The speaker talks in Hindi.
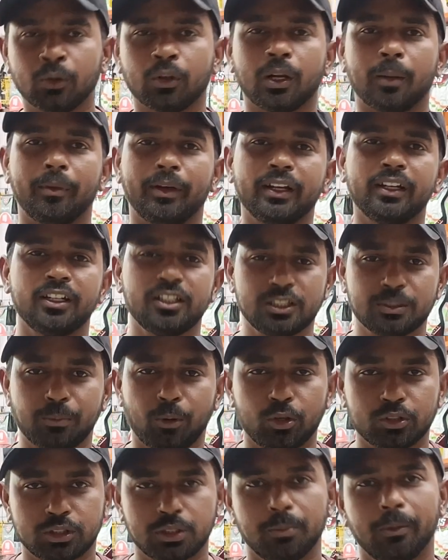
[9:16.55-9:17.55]
और हमारी
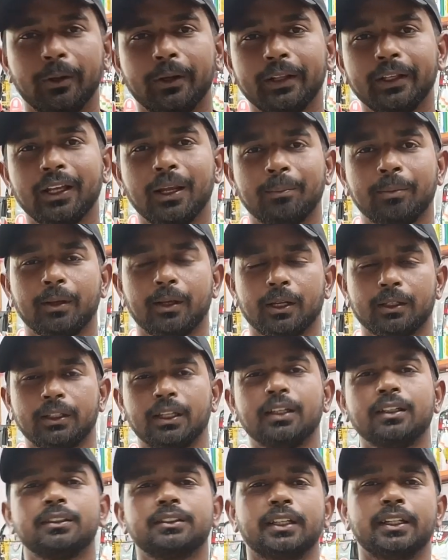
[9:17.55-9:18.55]
रिस्पॉन्सिबिलिटी है आपके घर
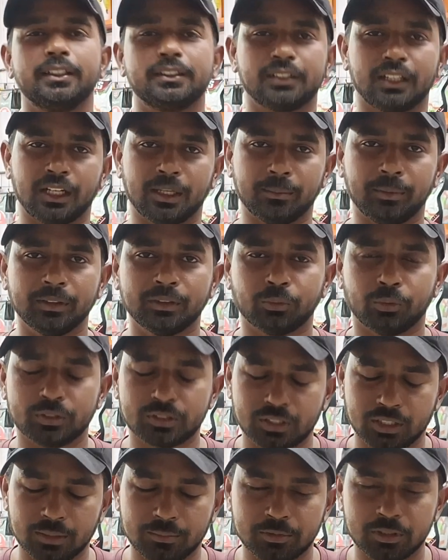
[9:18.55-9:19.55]
तक सही सलामत वही
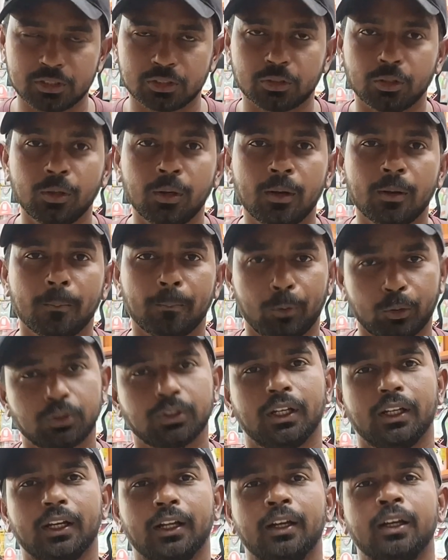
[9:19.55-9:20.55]
सेम चीज़ को
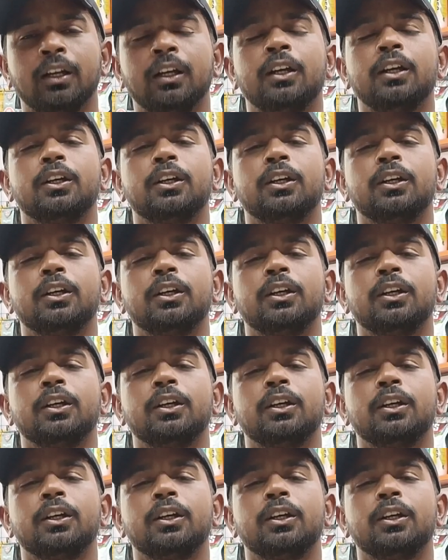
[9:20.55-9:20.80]
पहुँचाना